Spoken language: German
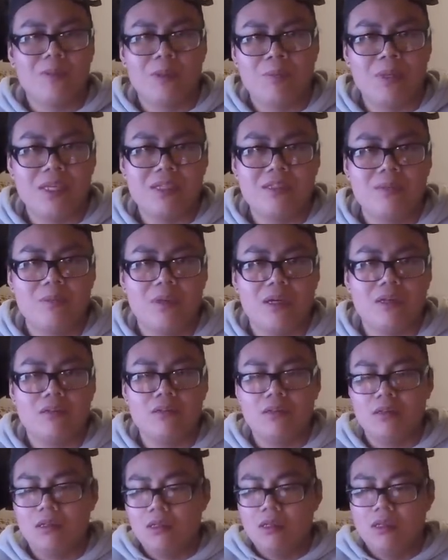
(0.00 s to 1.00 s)
mit Pixie machen.
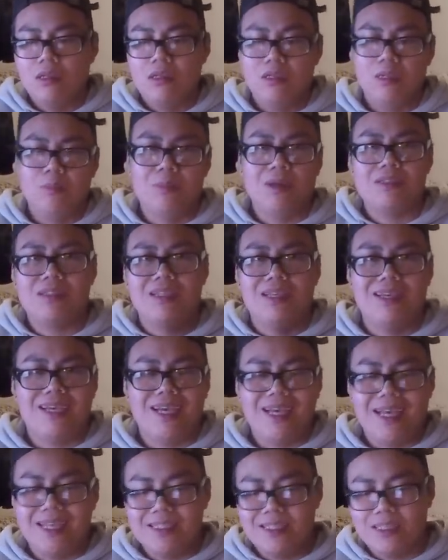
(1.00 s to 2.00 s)
Die passen
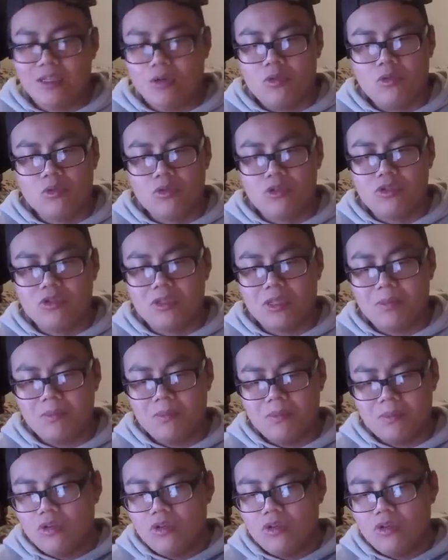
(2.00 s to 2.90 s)
ja an sich auch gut zusammen.